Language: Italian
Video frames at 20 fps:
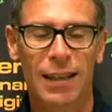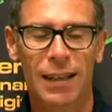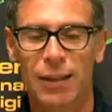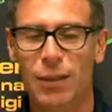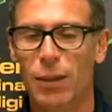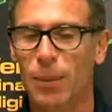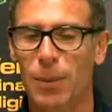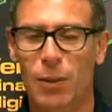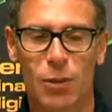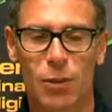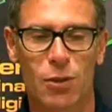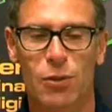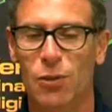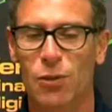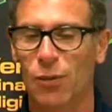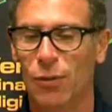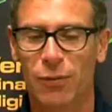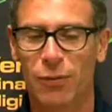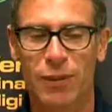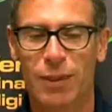Io
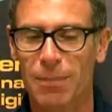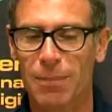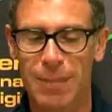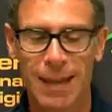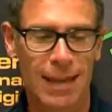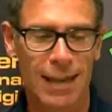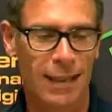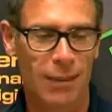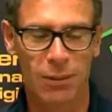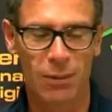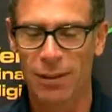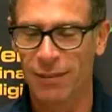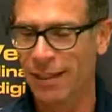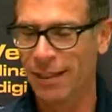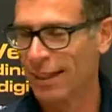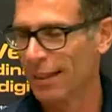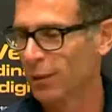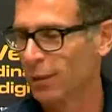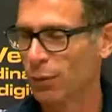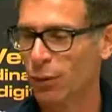posso filmare un
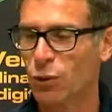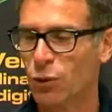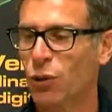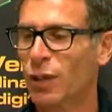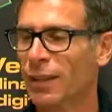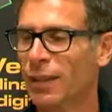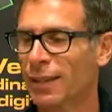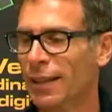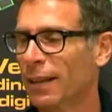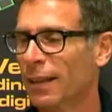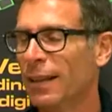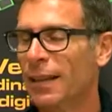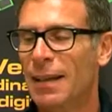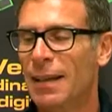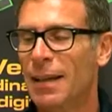evento eccetera,